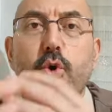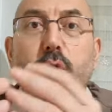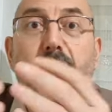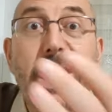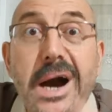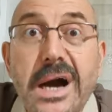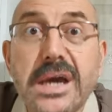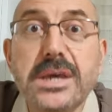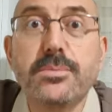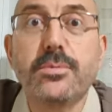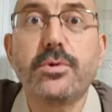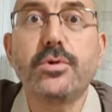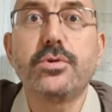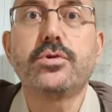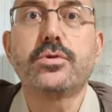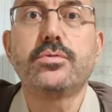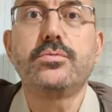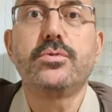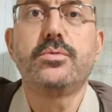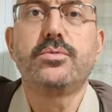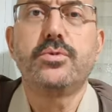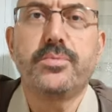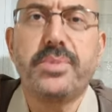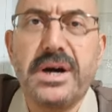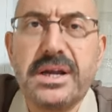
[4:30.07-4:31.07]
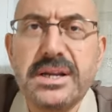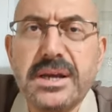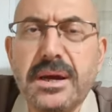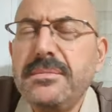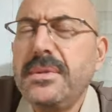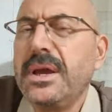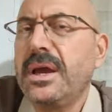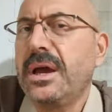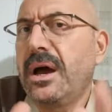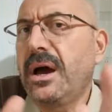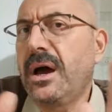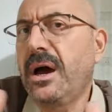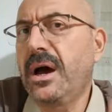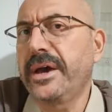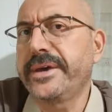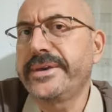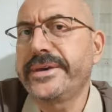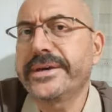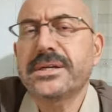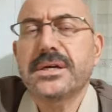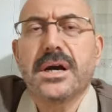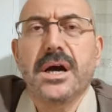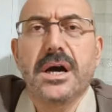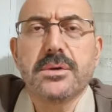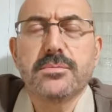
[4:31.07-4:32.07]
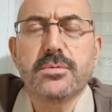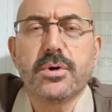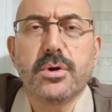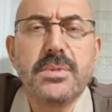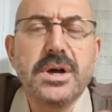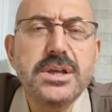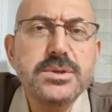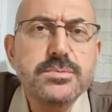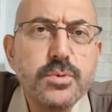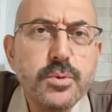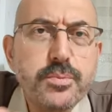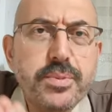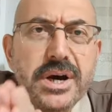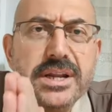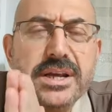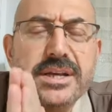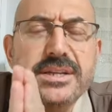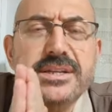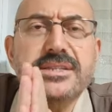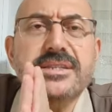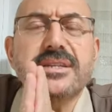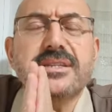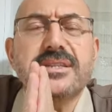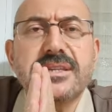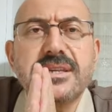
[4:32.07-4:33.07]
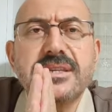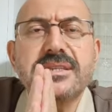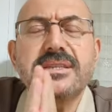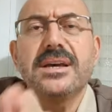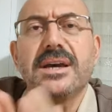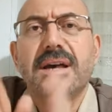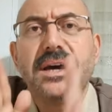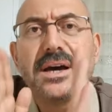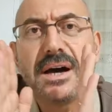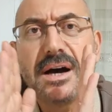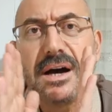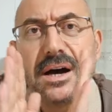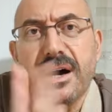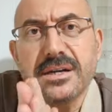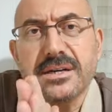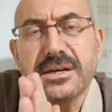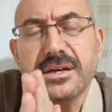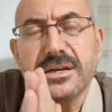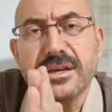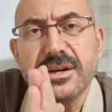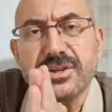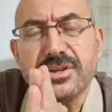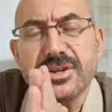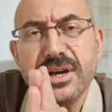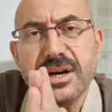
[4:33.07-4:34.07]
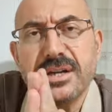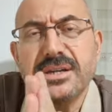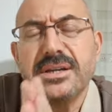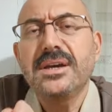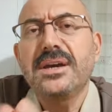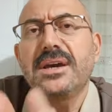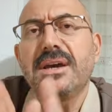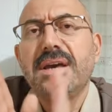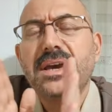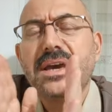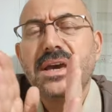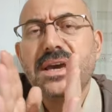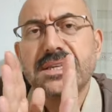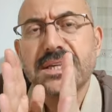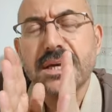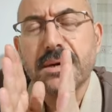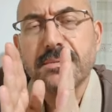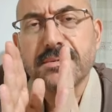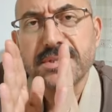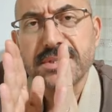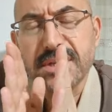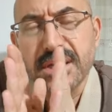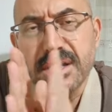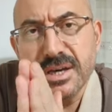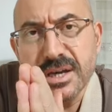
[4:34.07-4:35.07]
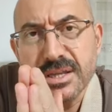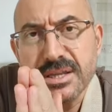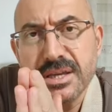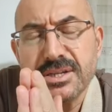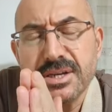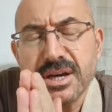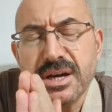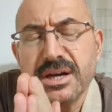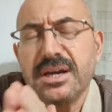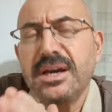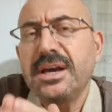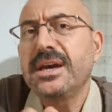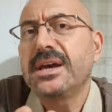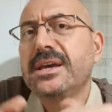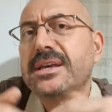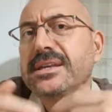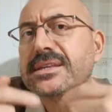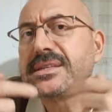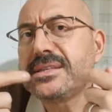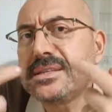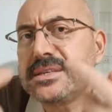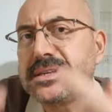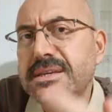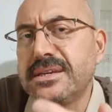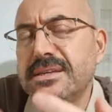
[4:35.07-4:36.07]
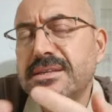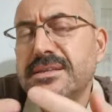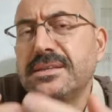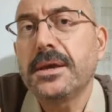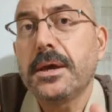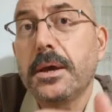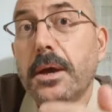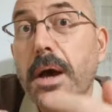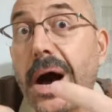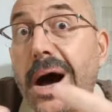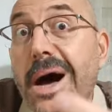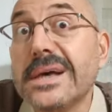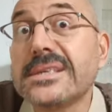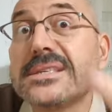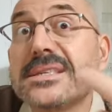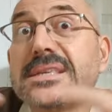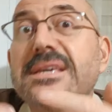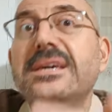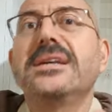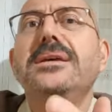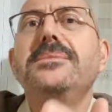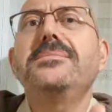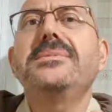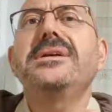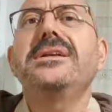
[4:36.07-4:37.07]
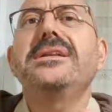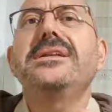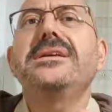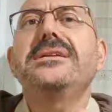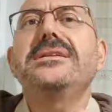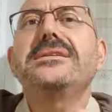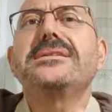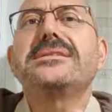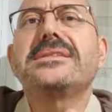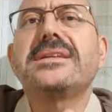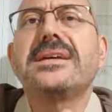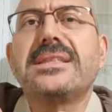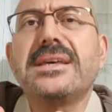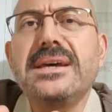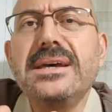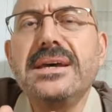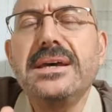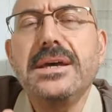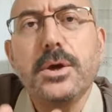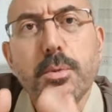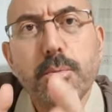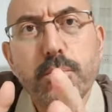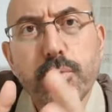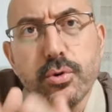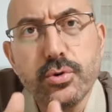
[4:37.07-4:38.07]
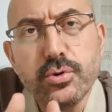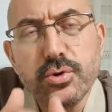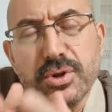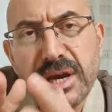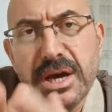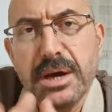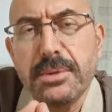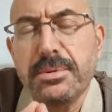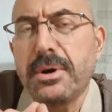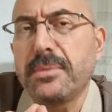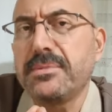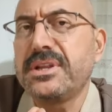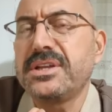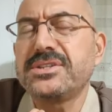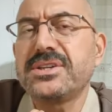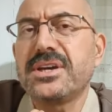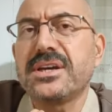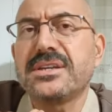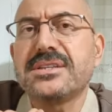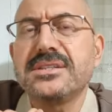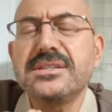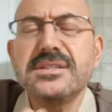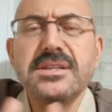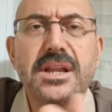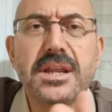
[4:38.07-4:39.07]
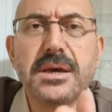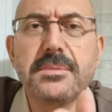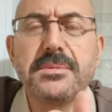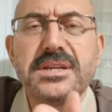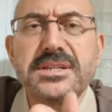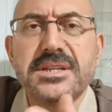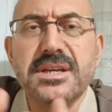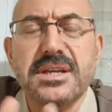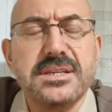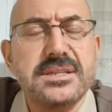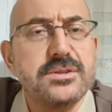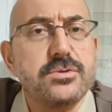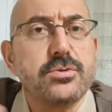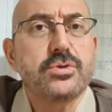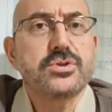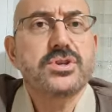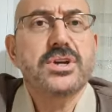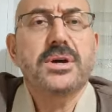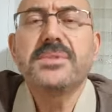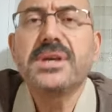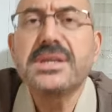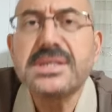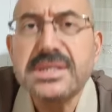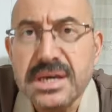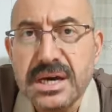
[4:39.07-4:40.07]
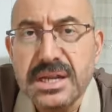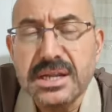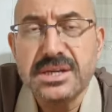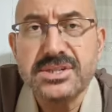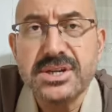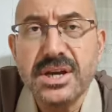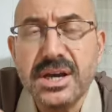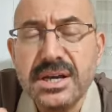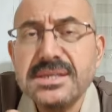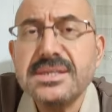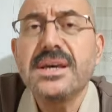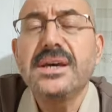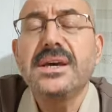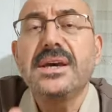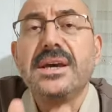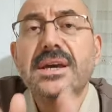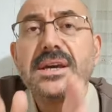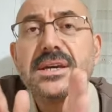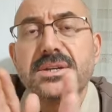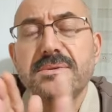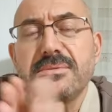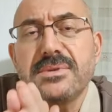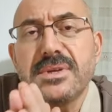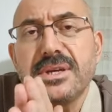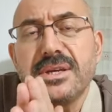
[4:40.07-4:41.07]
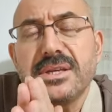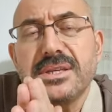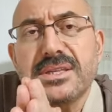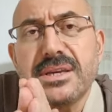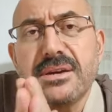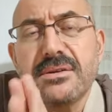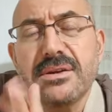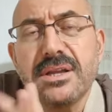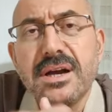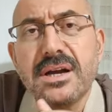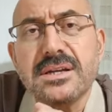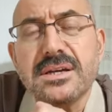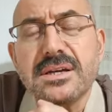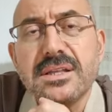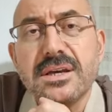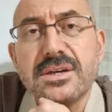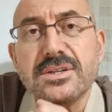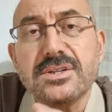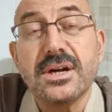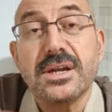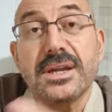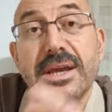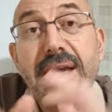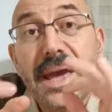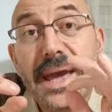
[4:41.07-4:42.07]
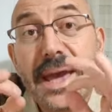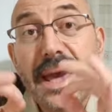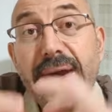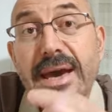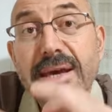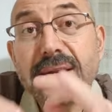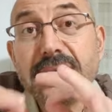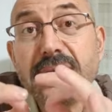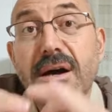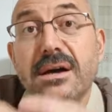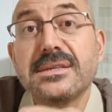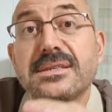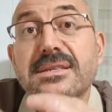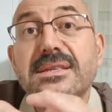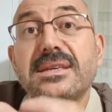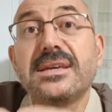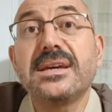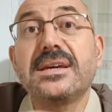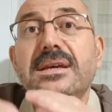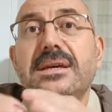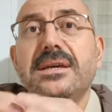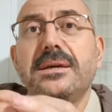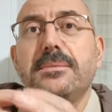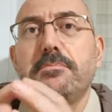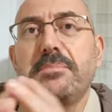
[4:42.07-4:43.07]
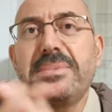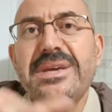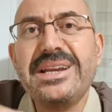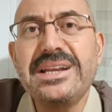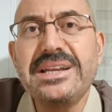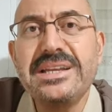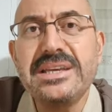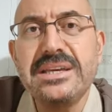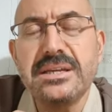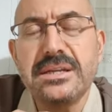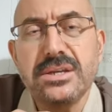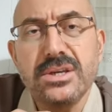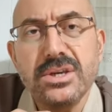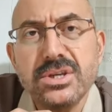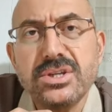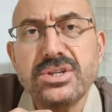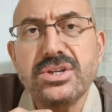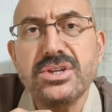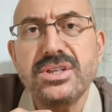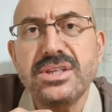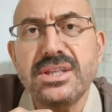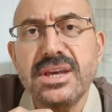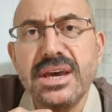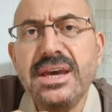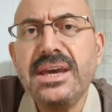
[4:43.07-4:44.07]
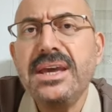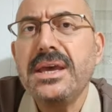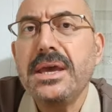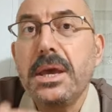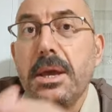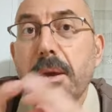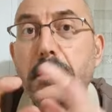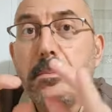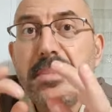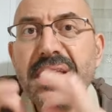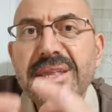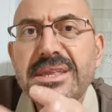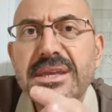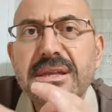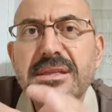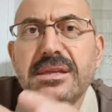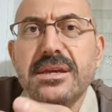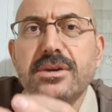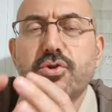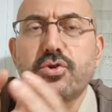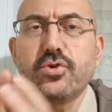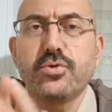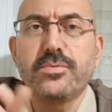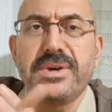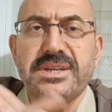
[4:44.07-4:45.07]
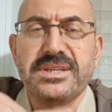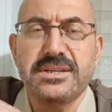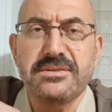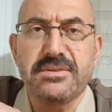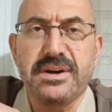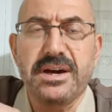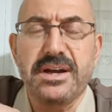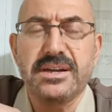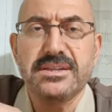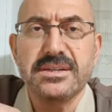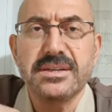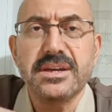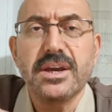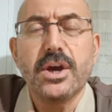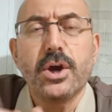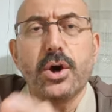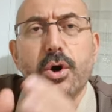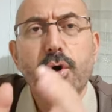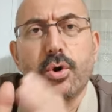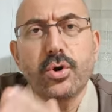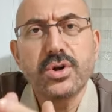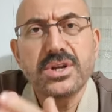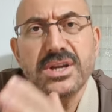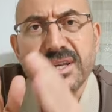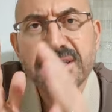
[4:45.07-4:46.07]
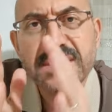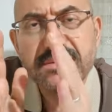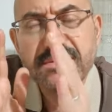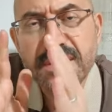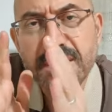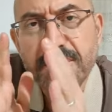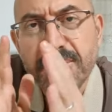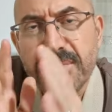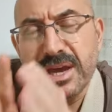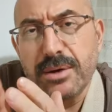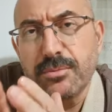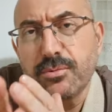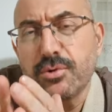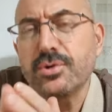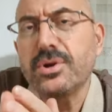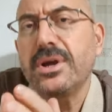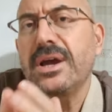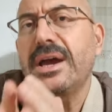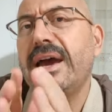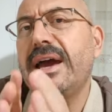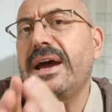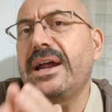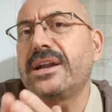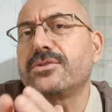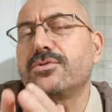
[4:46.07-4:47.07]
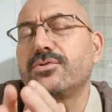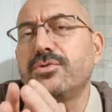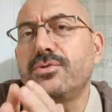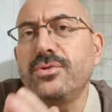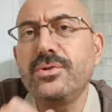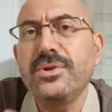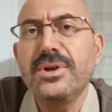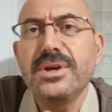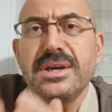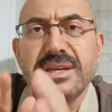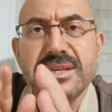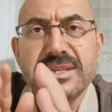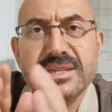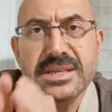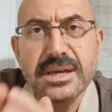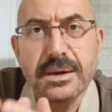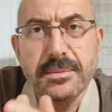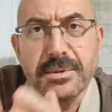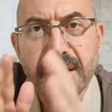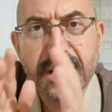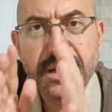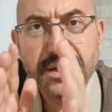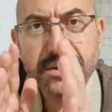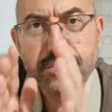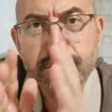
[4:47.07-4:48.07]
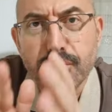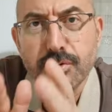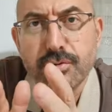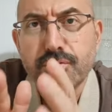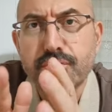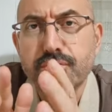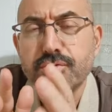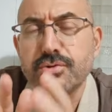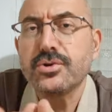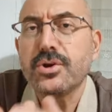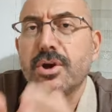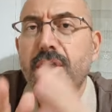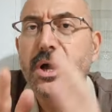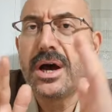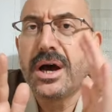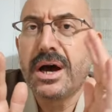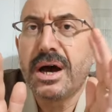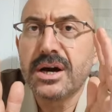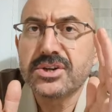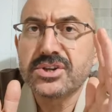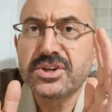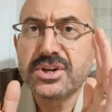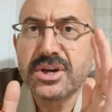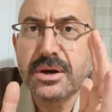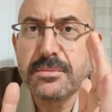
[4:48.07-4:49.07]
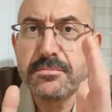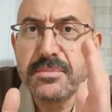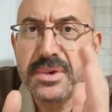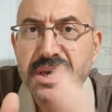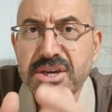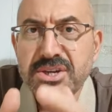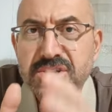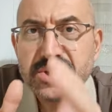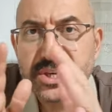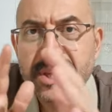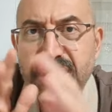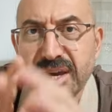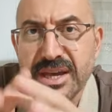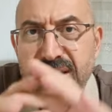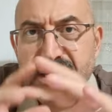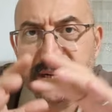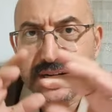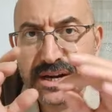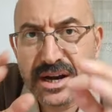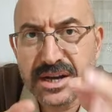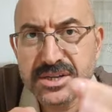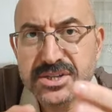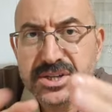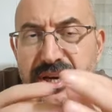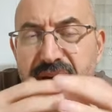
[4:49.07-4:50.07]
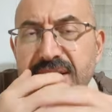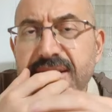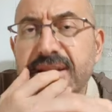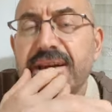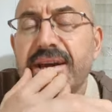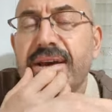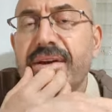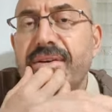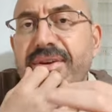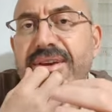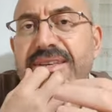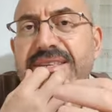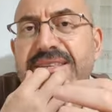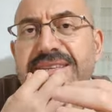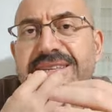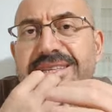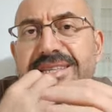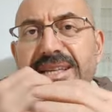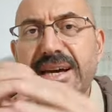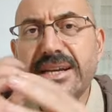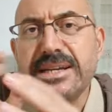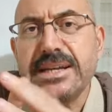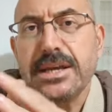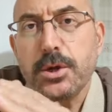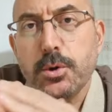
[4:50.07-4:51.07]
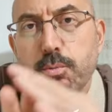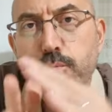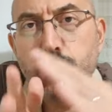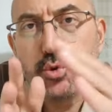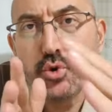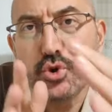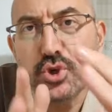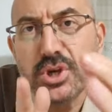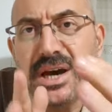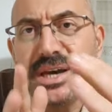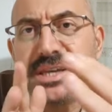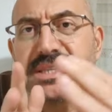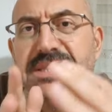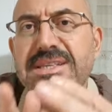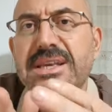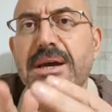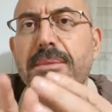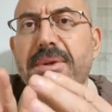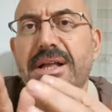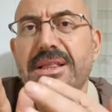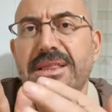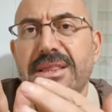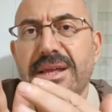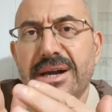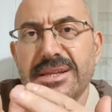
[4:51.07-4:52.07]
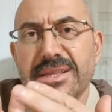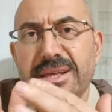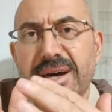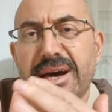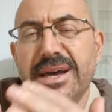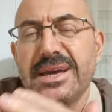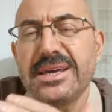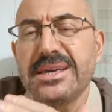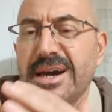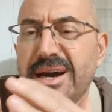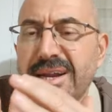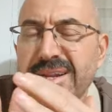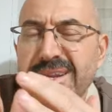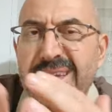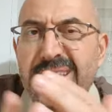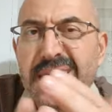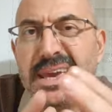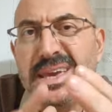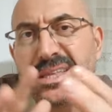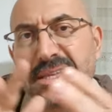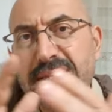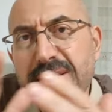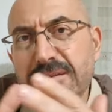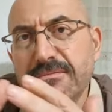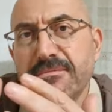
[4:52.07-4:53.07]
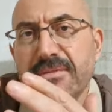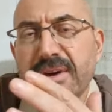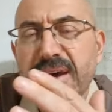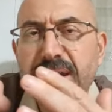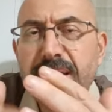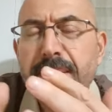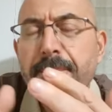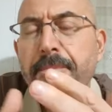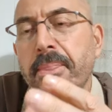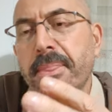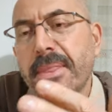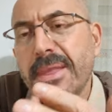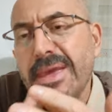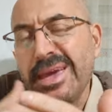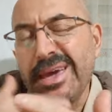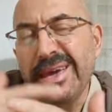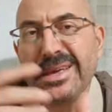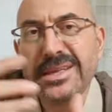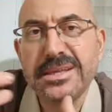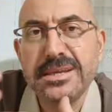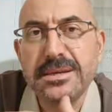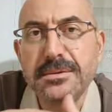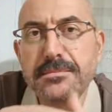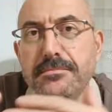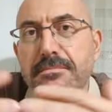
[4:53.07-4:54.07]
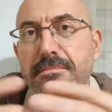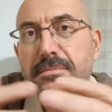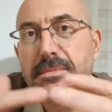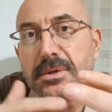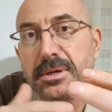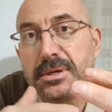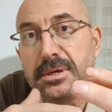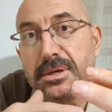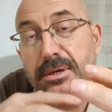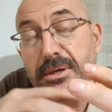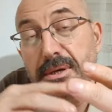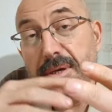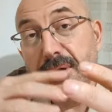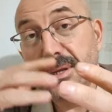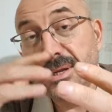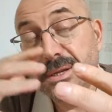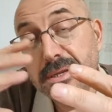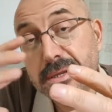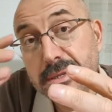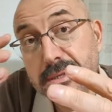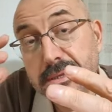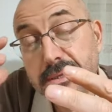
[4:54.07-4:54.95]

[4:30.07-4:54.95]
Kaybolur mu bu param? Hayır kaybolmaz. Bu paranızı siz arkadaşlar hesabınıza yatacak. Siz askeri birliğinizde de bunu ne yapabileceksiniz? Alabileceksiniz. Hocam nasıl alacağız? Şimdi sevgili arkadaşlar her askeri birliğin içinde PTT şubesi vardır. Oraya sivil memur her gün sabah 9, akşam 5 gelir açar ve sizler müsait zamanlarda yani eğitim ve eğitim e,